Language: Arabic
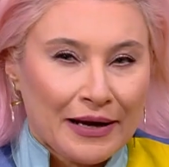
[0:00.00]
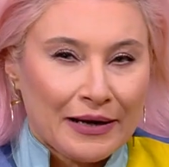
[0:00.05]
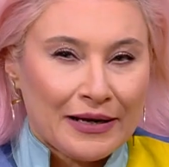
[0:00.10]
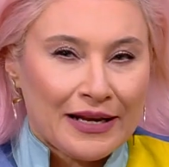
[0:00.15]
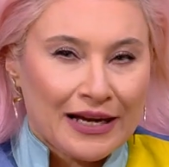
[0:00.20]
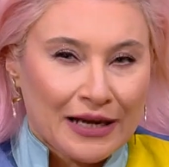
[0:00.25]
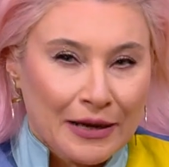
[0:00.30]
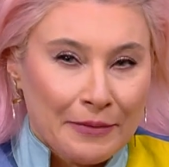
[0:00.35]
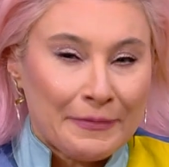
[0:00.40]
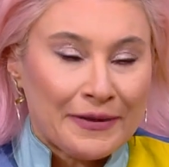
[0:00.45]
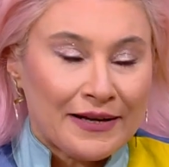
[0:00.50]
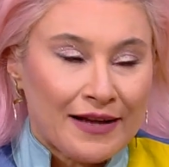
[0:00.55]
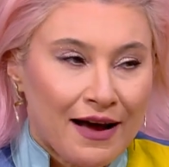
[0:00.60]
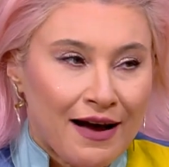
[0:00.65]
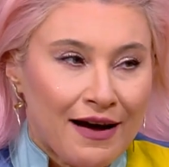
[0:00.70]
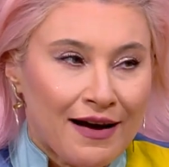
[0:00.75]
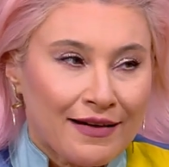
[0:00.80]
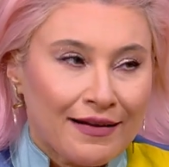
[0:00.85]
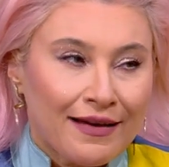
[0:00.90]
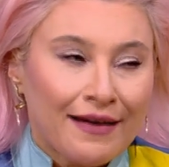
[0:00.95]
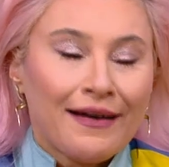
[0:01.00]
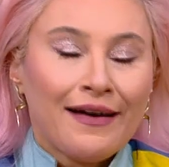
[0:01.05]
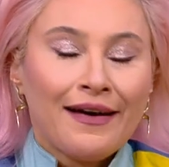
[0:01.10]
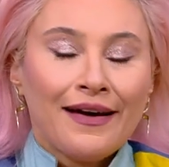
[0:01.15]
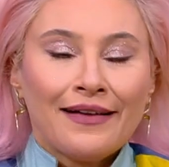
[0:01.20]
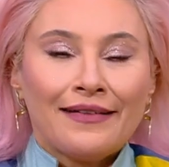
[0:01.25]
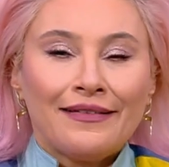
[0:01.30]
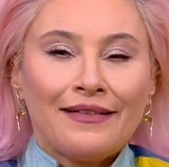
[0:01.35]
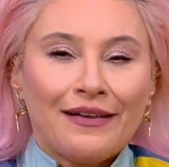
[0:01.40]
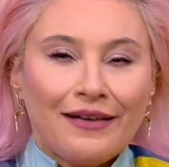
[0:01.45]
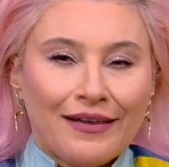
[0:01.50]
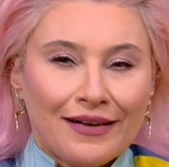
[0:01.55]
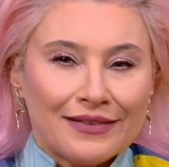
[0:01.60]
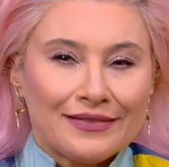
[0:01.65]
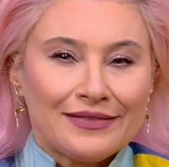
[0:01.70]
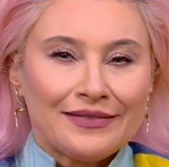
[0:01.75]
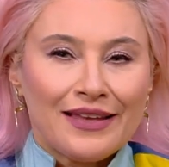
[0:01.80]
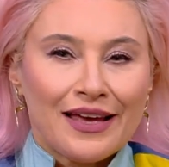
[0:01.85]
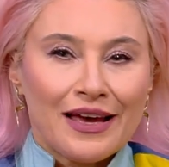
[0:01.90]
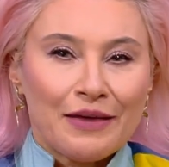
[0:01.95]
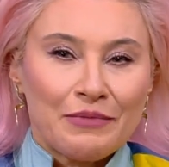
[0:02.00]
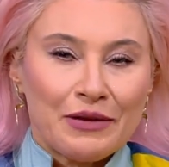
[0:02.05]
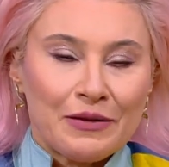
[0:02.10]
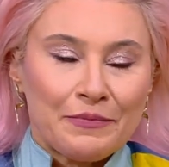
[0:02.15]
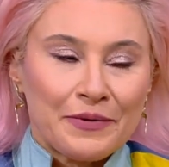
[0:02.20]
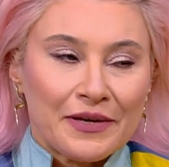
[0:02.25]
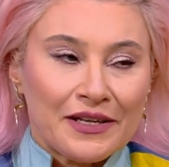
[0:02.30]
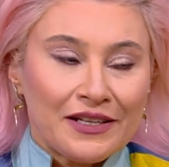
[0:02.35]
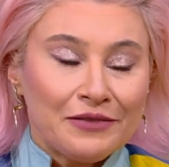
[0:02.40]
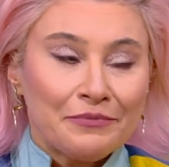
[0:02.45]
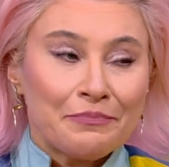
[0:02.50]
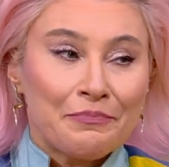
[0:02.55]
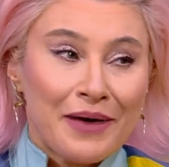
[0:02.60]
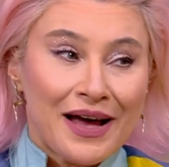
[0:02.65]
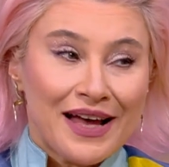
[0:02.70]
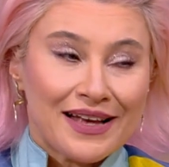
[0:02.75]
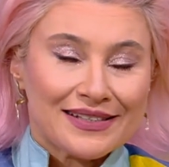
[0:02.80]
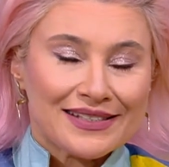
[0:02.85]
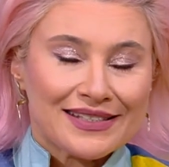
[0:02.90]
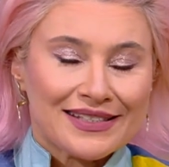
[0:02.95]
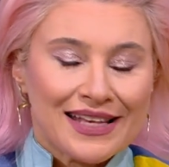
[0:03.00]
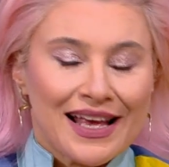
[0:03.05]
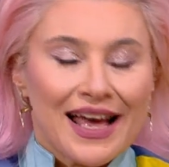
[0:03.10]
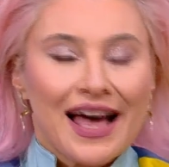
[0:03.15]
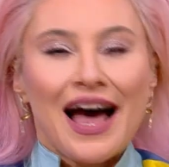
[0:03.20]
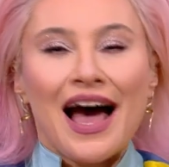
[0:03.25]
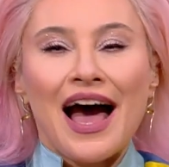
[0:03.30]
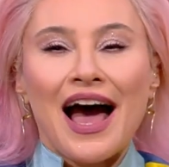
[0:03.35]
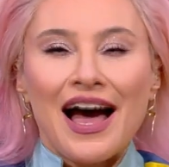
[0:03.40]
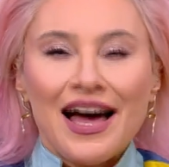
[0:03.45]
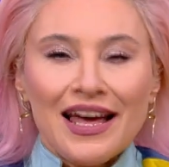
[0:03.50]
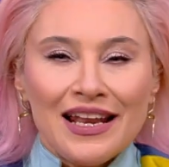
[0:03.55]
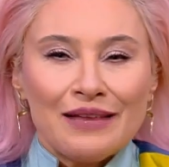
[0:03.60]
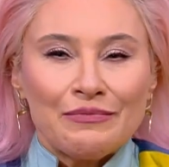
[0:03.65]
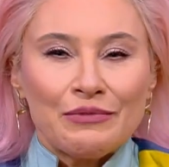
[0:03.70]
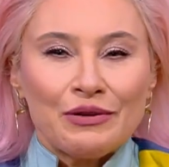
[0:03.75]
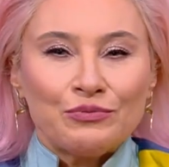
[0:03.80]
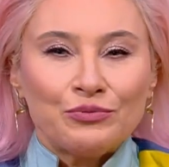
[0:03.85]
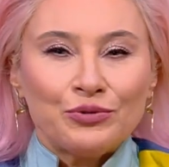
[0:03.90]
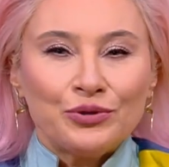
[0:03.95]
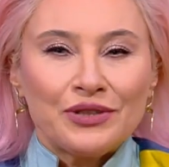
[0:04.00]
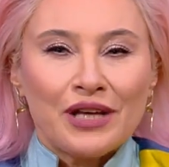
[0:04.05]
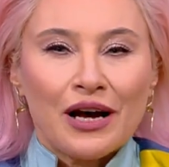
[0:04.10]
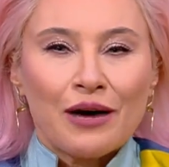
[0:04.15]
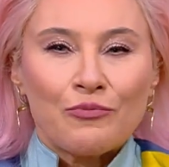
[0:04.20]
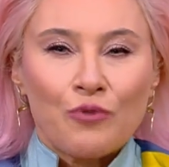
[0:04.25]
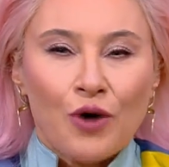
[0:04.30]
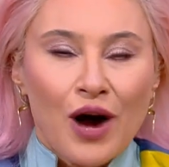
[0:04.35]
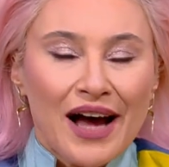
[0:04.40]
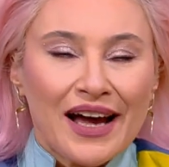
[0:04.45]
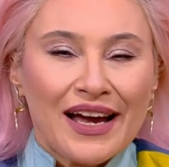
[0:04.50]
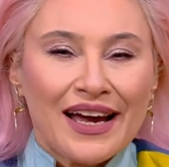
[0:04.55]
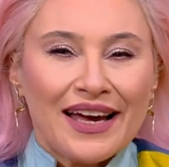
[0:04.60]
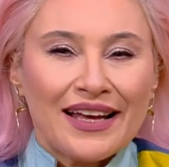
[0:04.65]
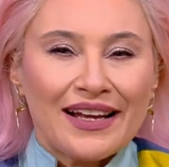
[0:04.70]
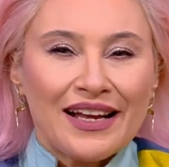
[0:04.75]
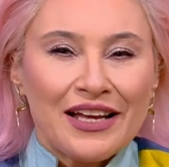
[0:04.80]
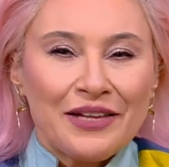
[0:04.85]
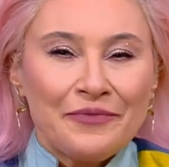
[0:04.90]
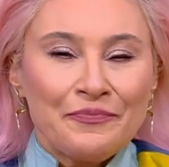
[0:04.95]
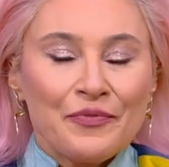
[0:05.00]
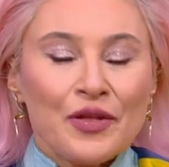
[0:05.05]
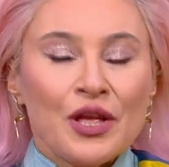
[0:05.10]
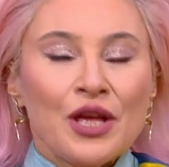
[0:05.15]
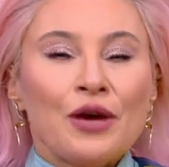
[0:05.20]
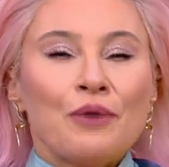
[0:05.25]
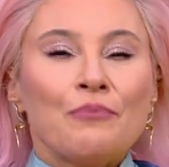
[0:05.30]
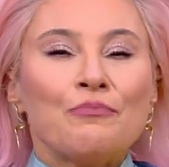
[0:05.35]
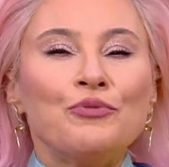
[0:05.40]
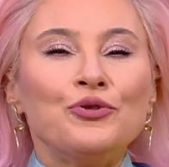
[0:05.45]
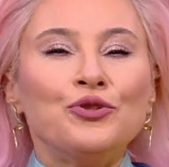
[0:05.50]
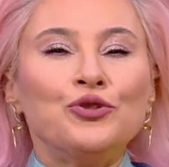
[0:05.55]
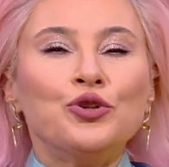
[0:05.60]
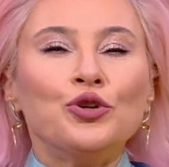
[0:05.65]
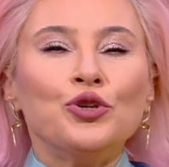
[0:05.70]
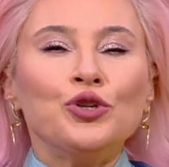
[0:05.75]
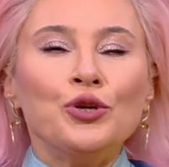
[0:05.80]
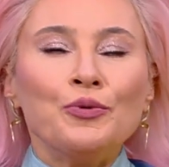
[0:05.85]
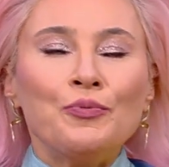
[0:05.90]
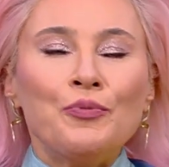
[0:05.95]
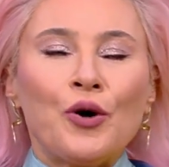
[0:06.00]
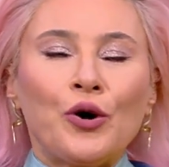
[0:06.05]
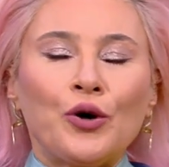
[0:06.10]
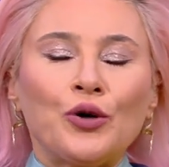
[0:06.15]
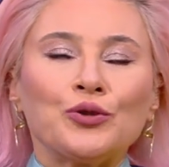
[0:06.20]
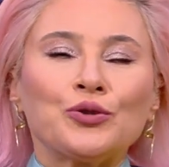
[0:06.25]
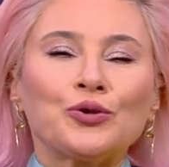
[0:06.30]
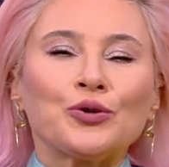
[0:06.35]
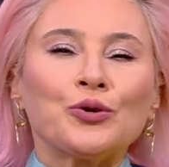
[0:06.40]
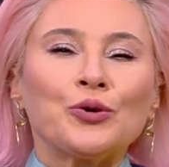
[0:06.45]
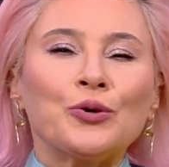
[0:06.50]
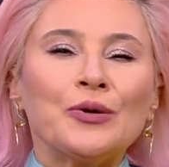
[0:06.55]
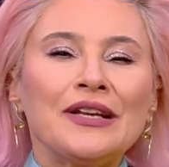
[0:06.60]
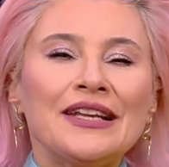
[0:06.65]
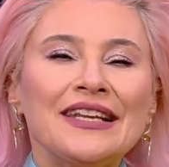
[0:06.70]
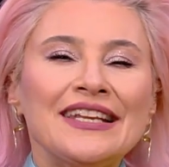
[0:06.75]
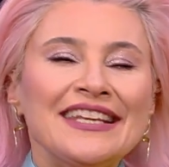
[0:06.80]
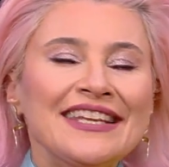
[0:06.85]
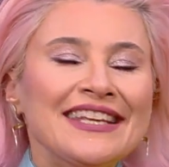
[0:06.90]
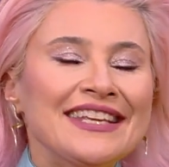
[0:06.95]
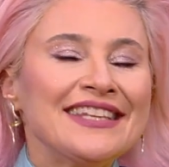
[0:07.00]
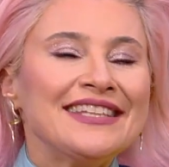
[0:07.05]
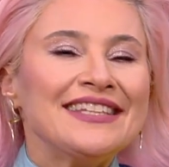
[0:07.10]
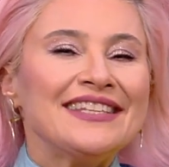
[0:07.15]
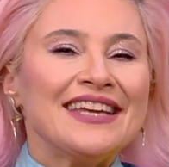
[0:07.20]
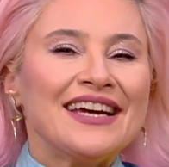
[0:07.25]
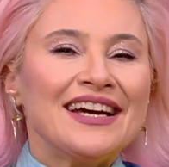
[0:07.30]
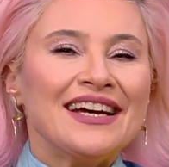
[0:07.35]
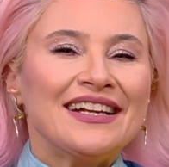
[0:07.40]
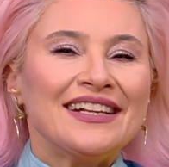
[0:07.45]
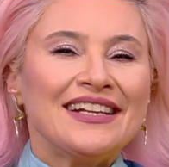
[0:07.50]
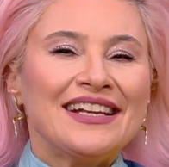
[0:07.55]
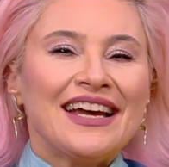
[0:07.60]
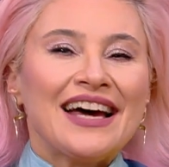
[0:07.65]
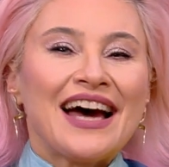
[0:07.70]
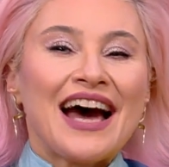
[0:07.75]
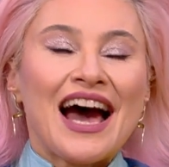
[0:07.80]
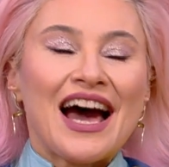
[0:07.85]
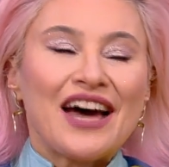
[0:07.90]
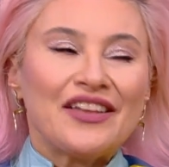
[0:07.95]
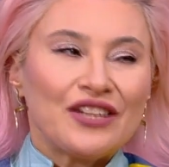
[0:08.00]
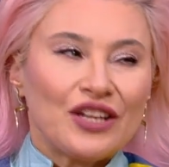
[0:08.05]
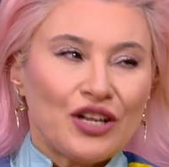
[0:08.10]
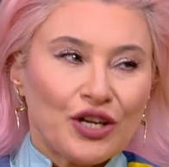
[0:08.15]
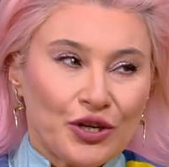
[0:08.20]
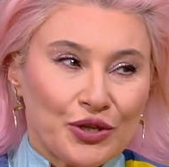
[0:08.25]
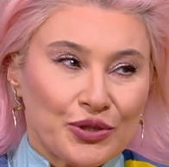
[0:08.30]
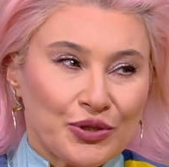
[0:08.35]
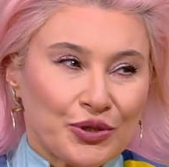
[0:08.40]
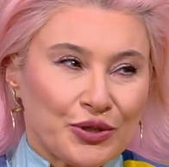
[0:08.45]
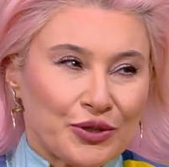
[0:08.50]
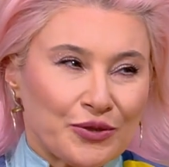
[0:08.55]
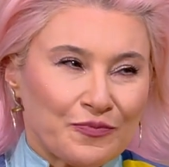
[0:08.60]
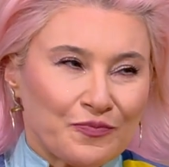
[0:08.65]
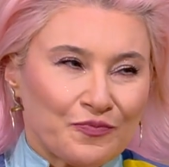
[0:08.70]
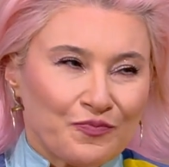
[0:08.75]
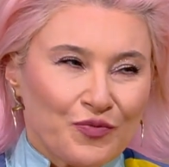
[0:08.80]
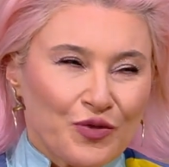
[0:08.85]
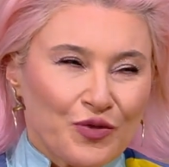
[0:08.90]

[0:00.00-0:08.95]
لكم نهار نقعد بالبيت بس عالم الموضه مؤخرا بده يبعد كليا عن الحزن